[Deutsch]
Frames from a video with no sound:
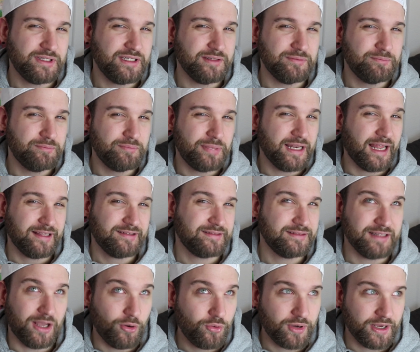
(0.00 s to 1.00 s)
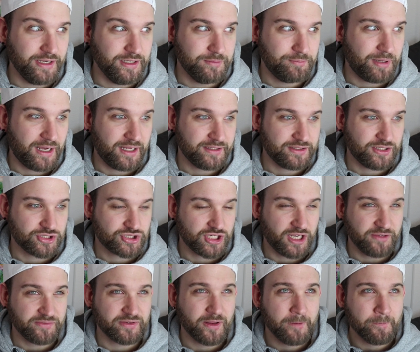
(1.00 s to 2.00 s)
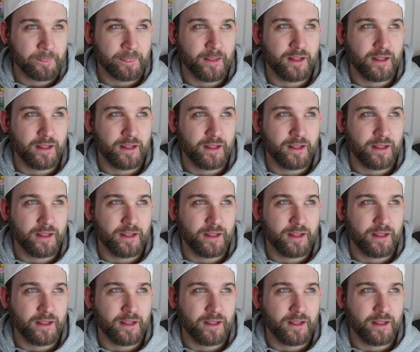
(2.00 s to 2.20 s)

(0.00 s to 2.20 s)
die belasten auch eine Partnerschaft.